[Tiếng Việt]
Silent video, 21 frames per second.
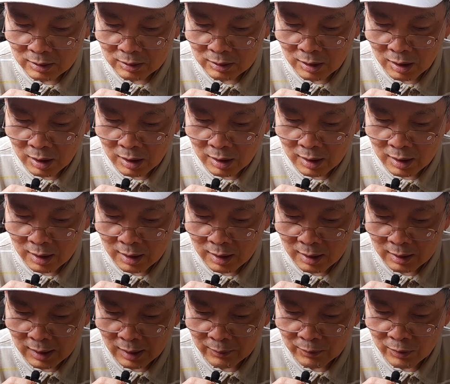rồi
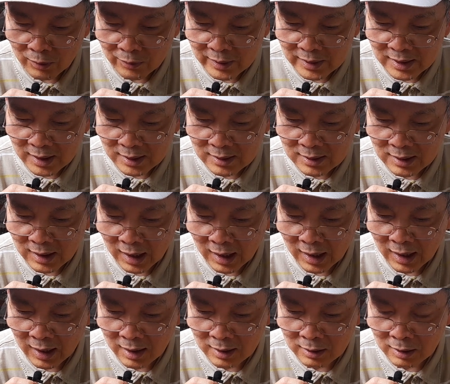à, thành phố phải sạch
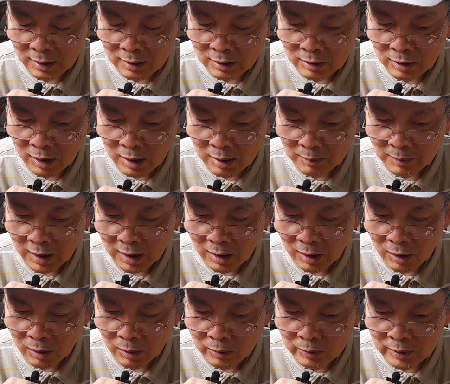sẽ đừng có mà
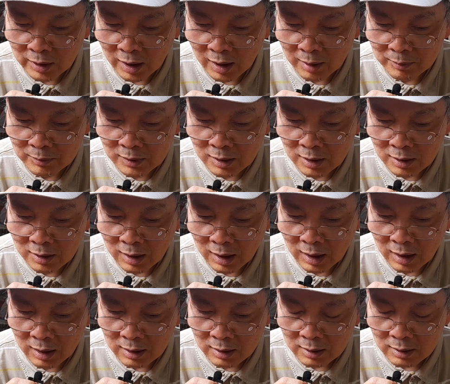ô nhiễm như
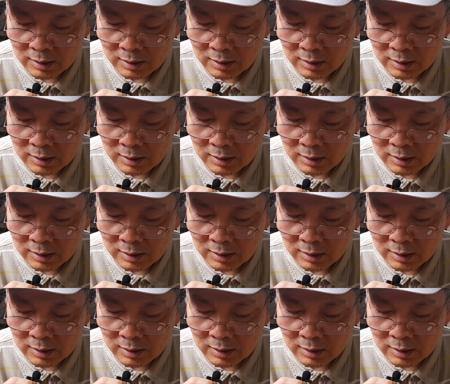là